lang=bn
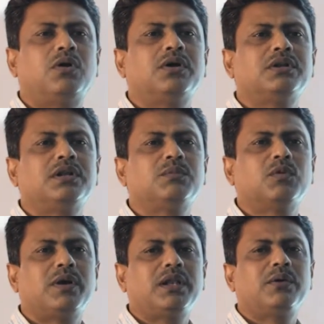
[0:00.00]
অর্ডিনারি
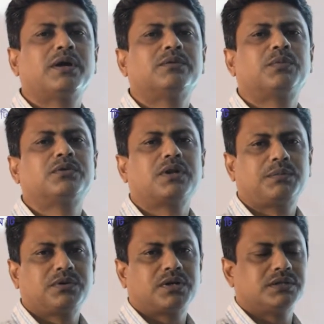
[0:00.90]
মোবাইলেও এখন
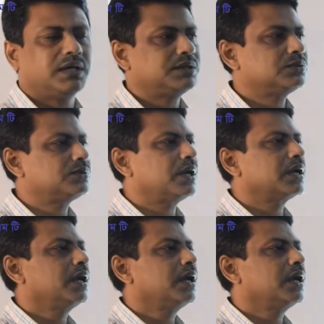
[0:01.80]
ফটোগ্রাফি করা যায় সুতরাং